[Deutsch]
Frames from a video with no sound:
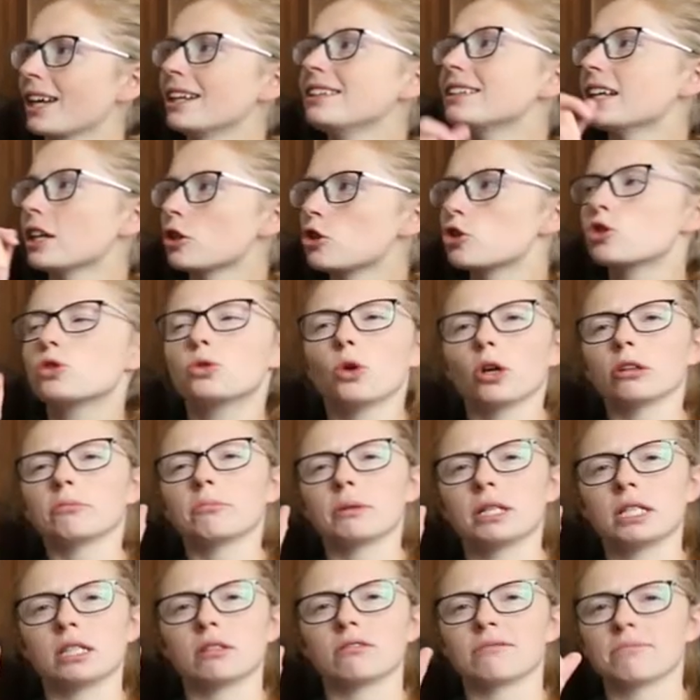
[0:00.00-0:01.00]
das stört
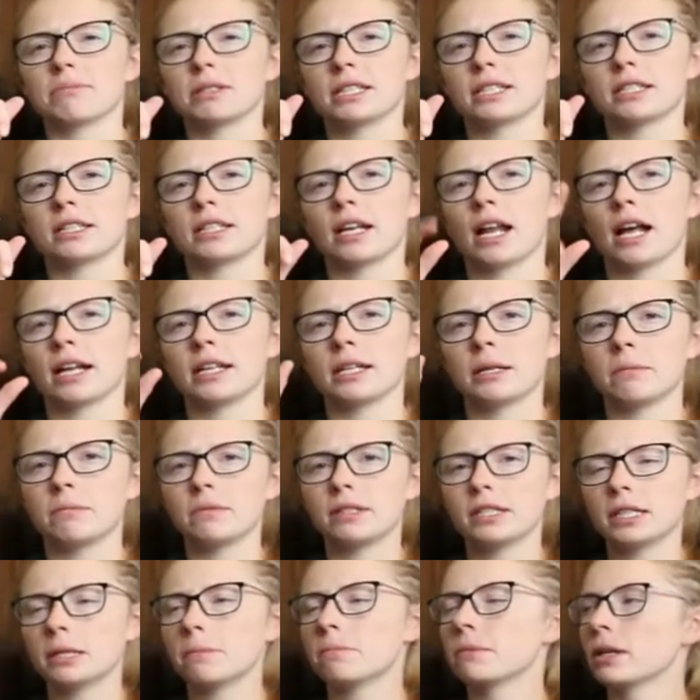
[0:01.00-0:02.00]
mich so ein bisschen an dem
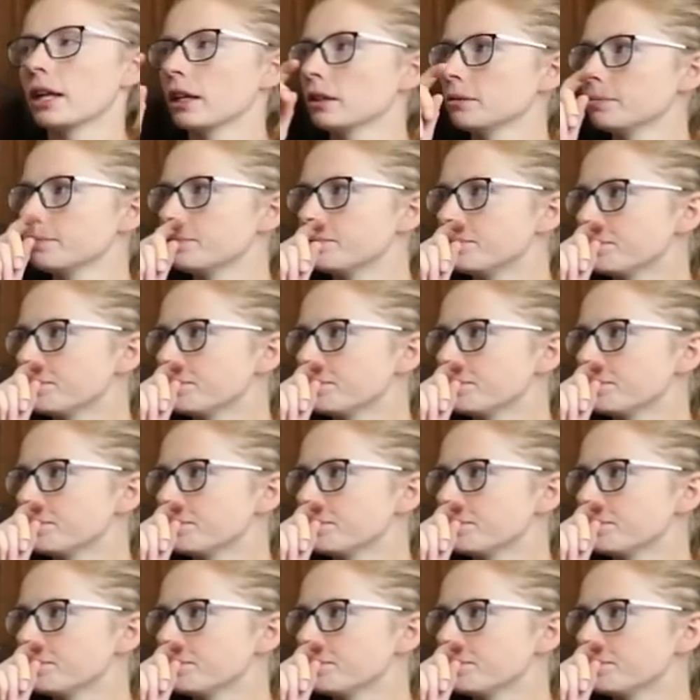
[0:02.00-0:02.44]
Siebener.